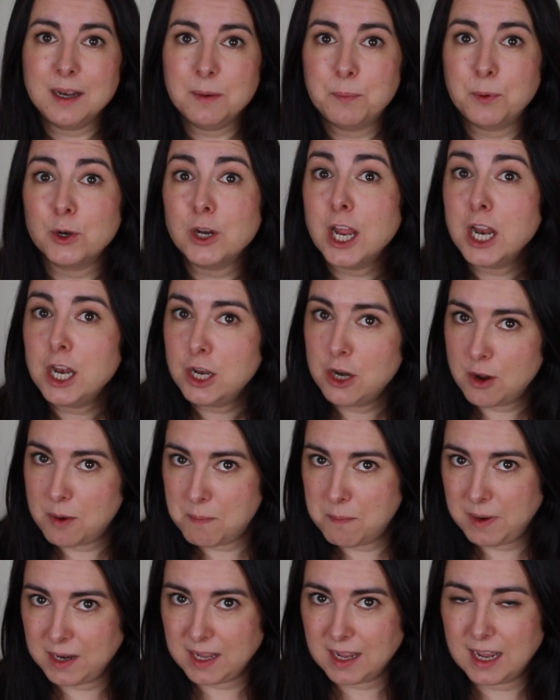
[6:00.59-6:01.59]
le pone
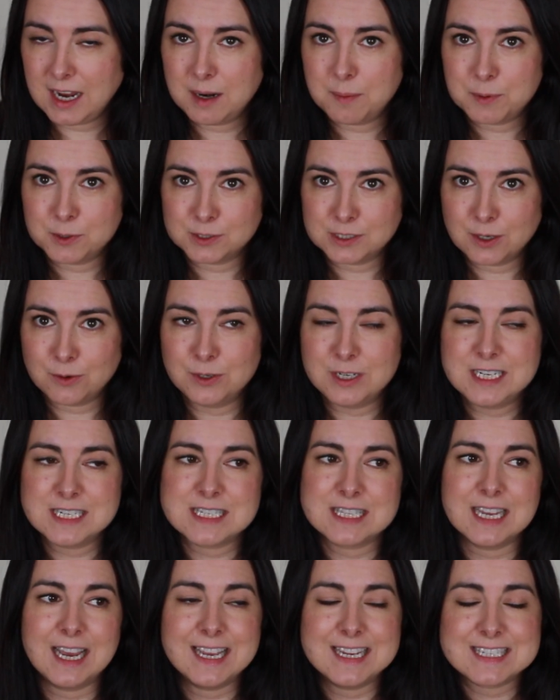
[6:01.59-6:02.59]
nombre a la
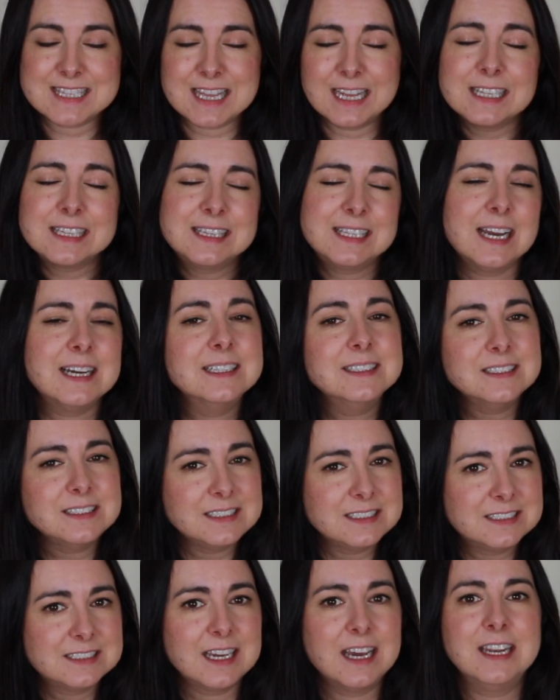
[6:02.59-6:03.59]
protagonista. Está tan,
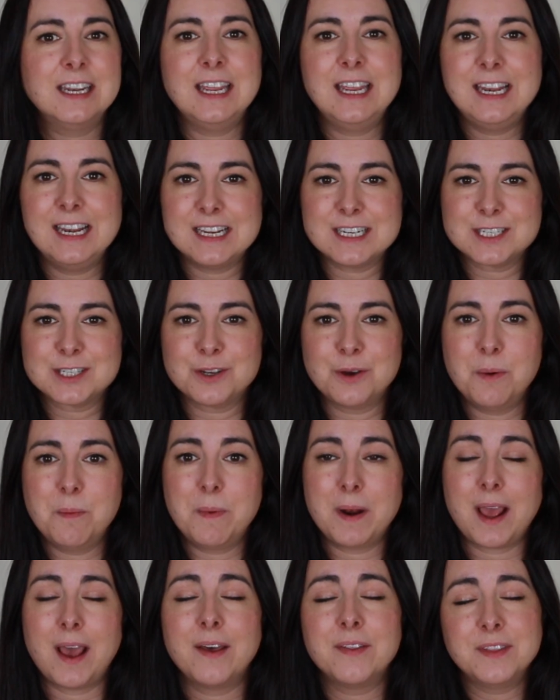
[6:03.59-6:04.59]
tan en la
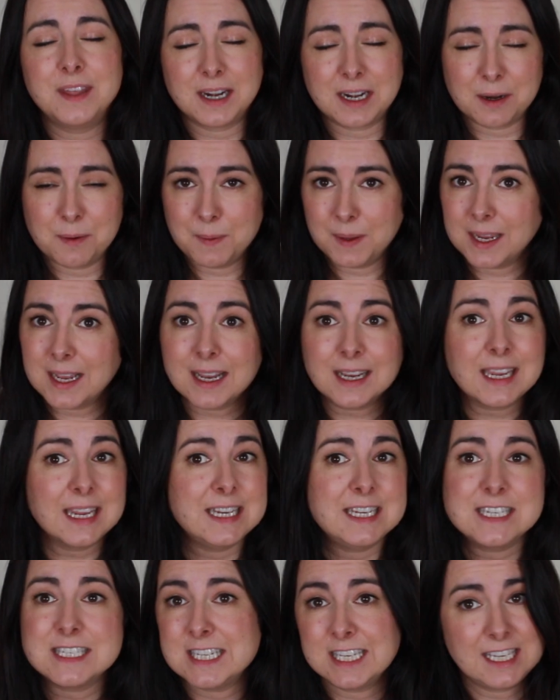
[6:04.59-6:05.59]
sombra de Rebeca que
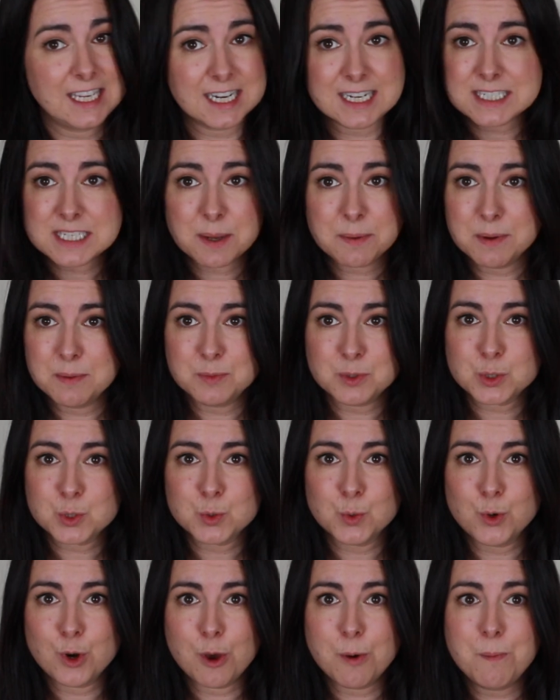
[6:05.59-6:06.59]
ni siquiera sabemos
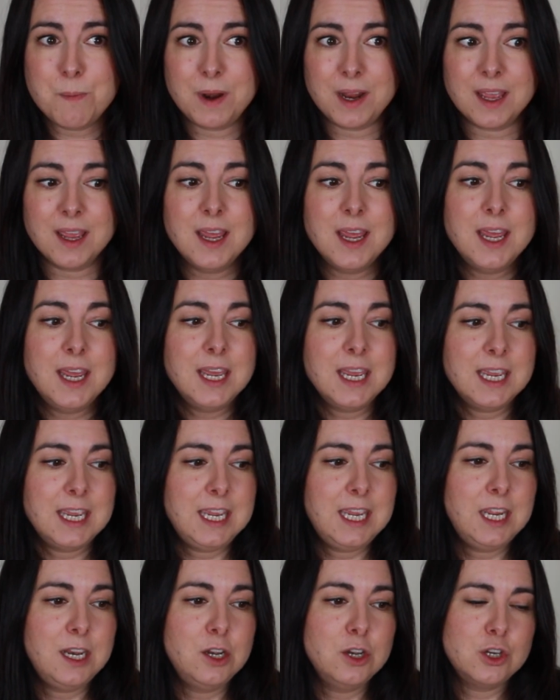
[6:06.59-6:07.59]
su nombre.
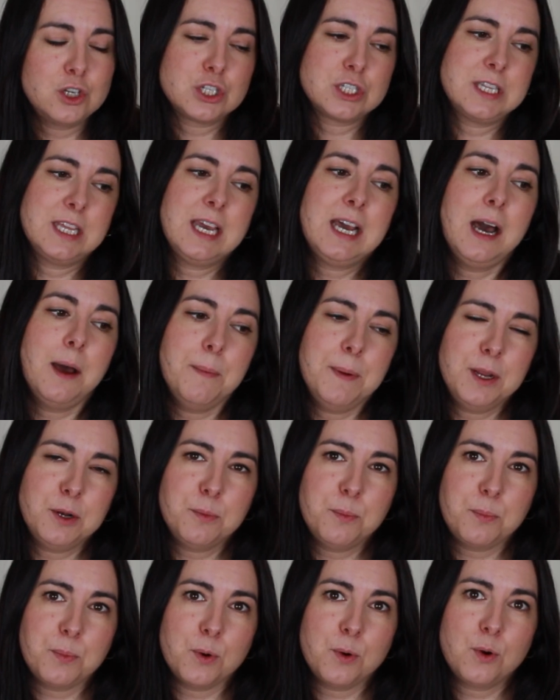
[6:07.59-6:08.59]
Y nos deja ver
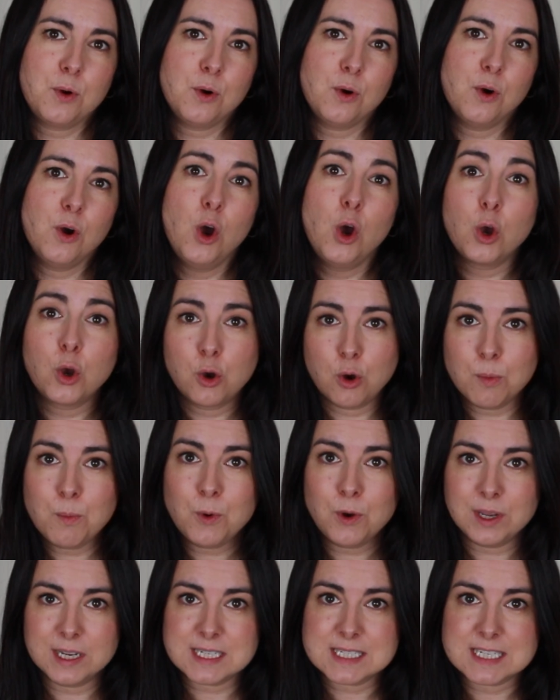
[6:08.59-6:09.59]
un poco
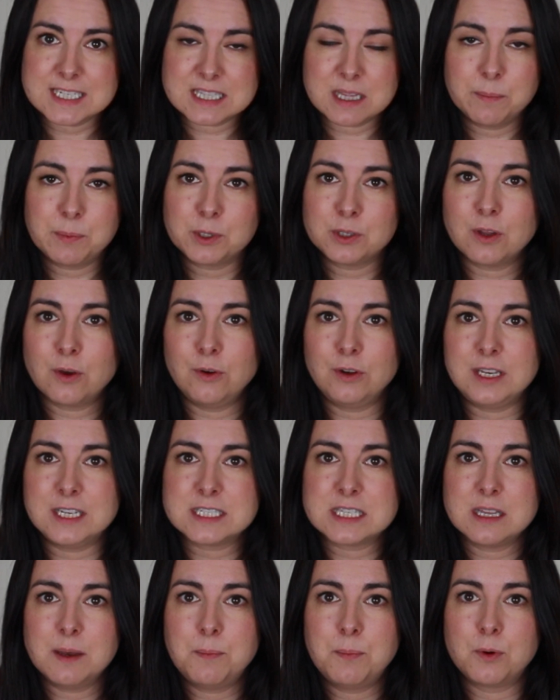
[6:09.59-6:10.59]
cómo es esta
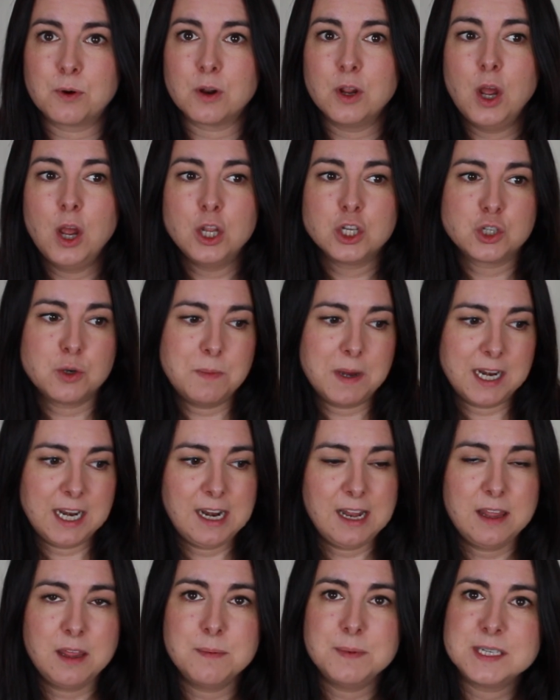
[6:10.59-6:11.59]
protagonista por su
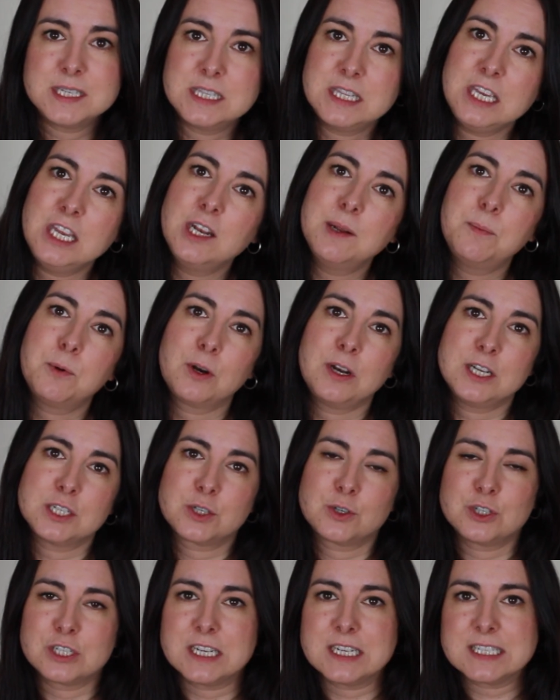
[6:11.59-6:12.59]
manera de vestir, por
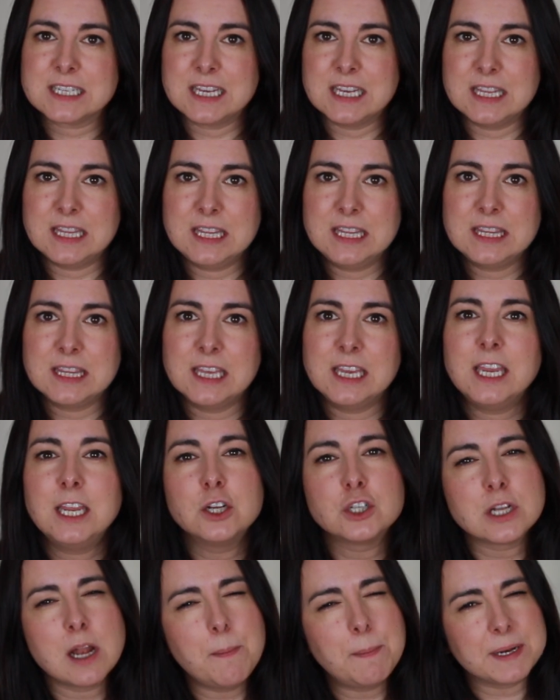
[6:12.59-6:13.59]
las cosas que dice. Y
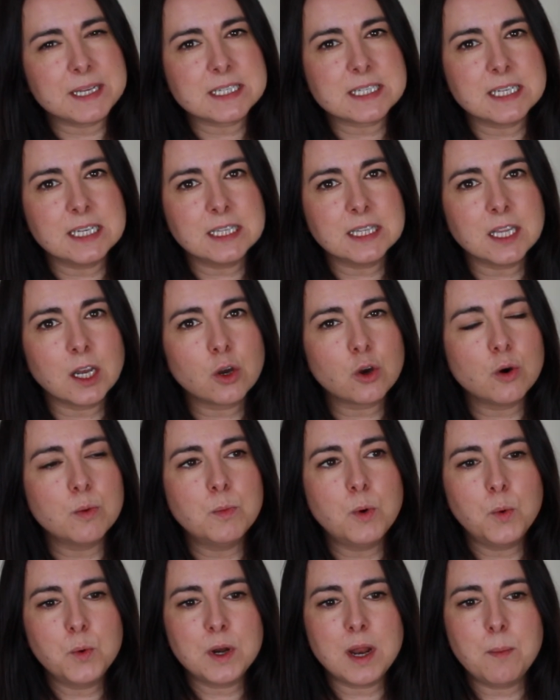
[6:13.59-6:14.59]
nos la presenta
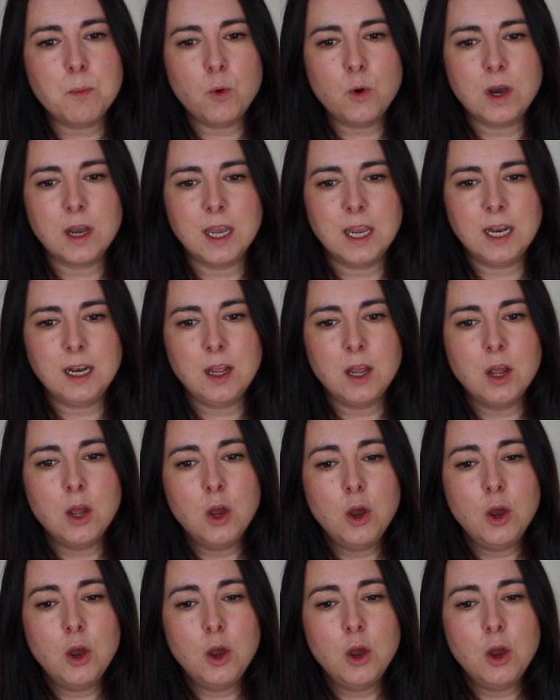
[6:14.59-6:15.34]
como una mujer